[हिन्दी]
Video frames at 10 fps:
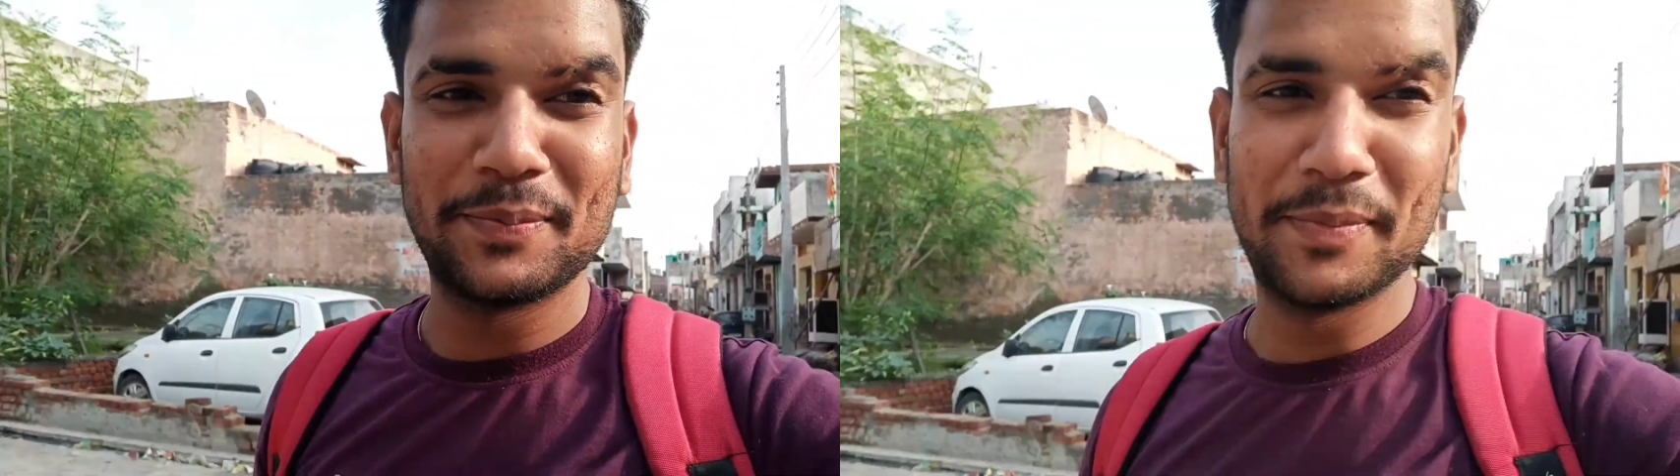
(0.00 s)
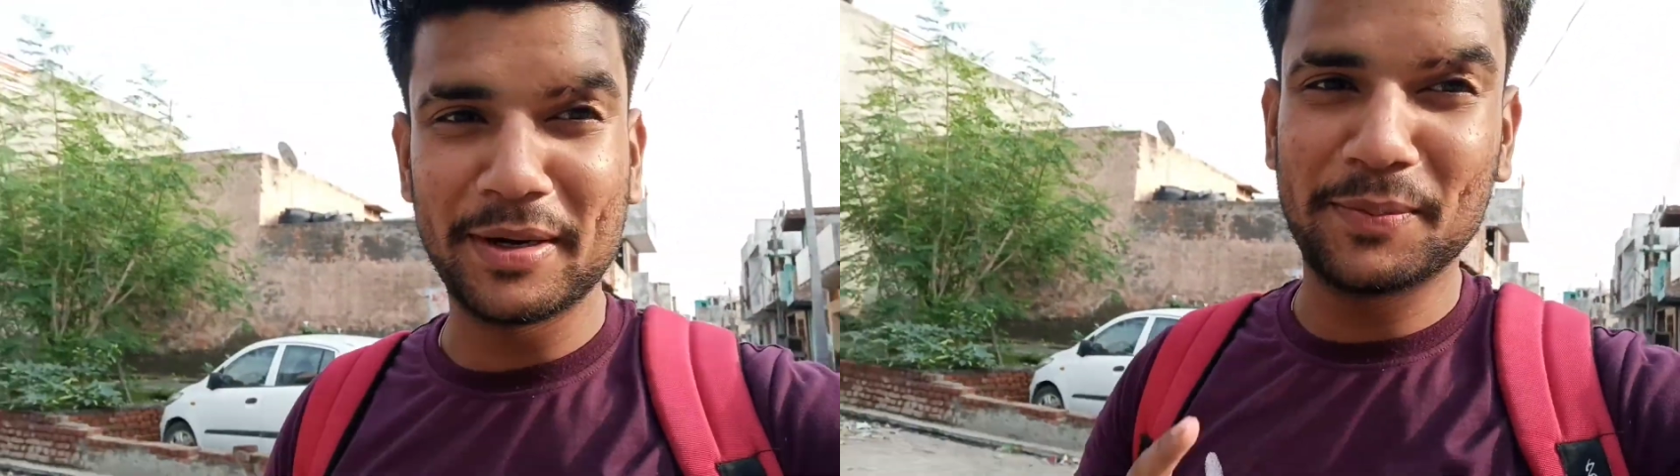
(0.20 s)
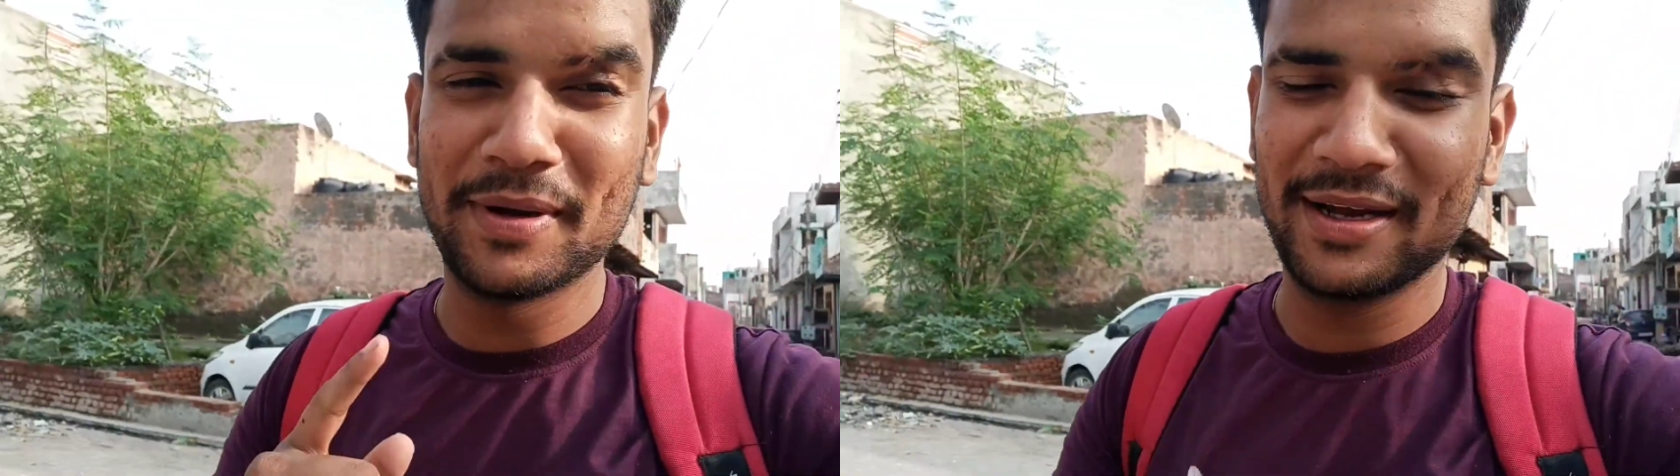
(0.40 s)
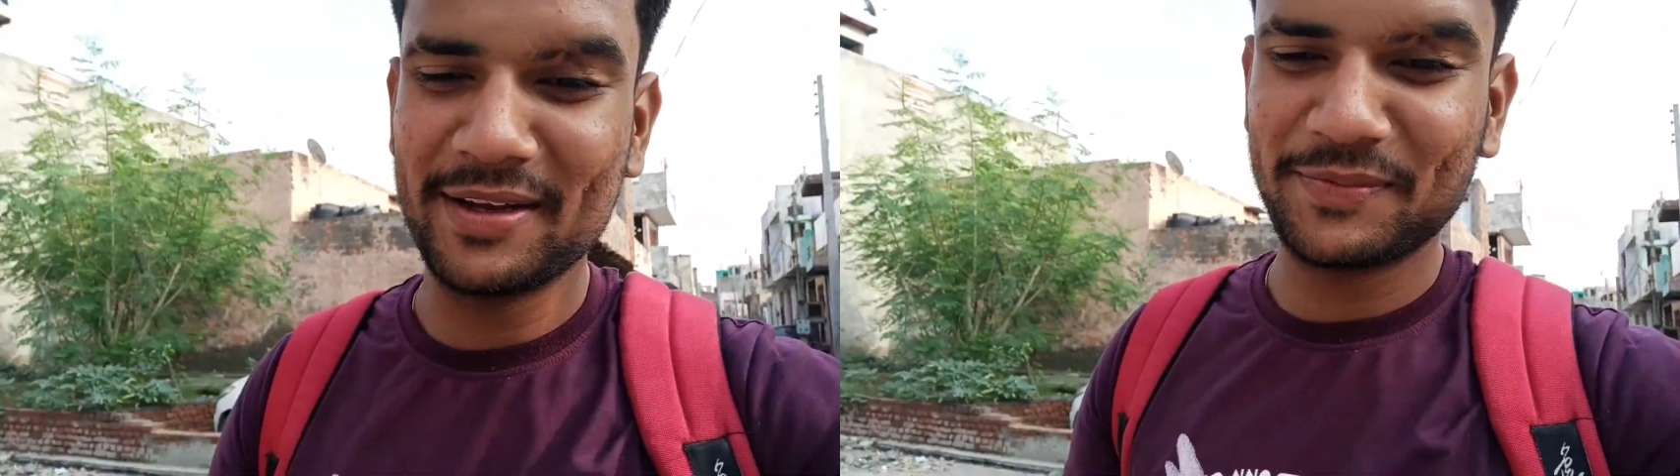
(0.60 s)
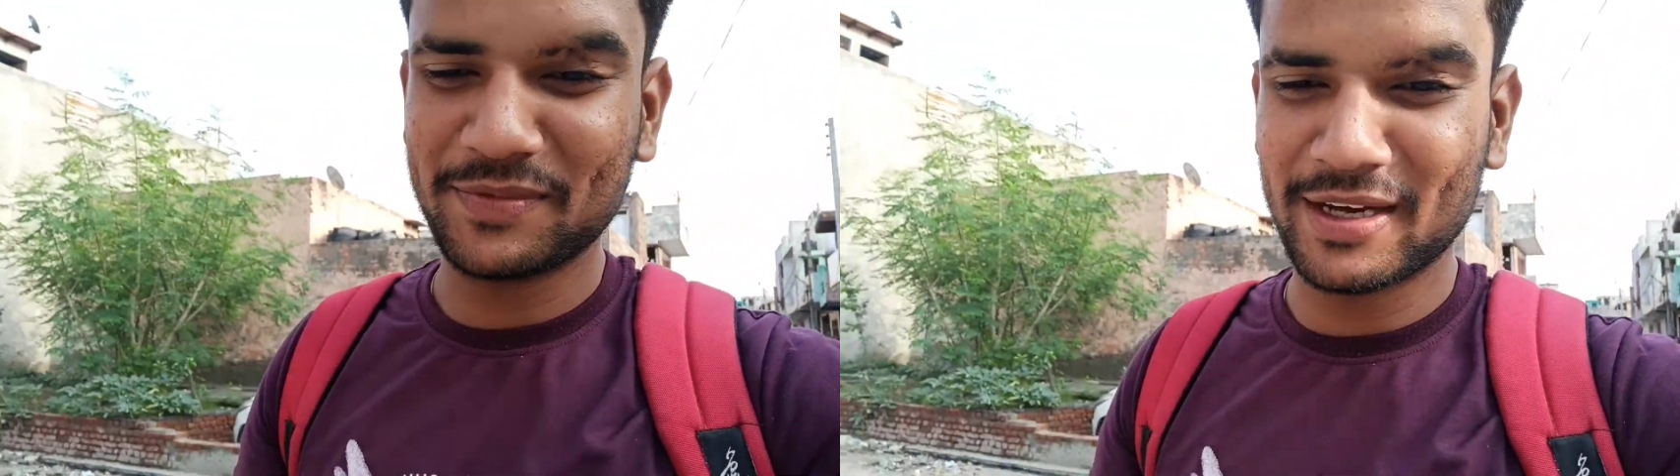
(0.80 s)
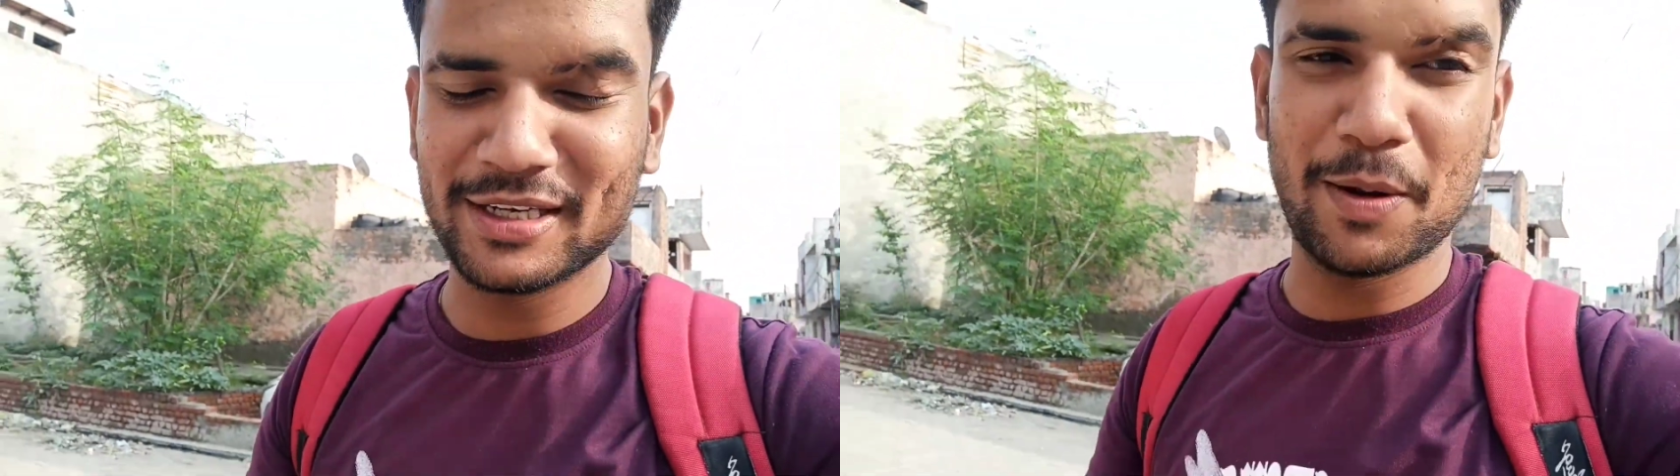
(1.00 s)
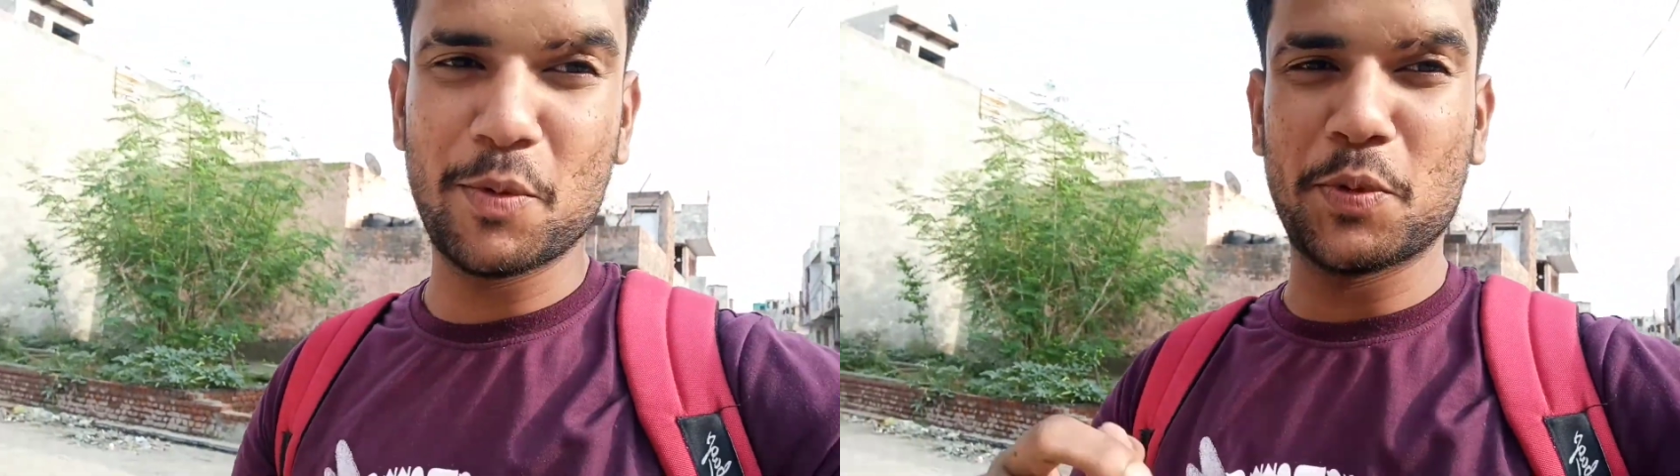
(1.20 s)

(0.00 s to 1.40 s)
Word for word: बट मैं यहाँ से आपको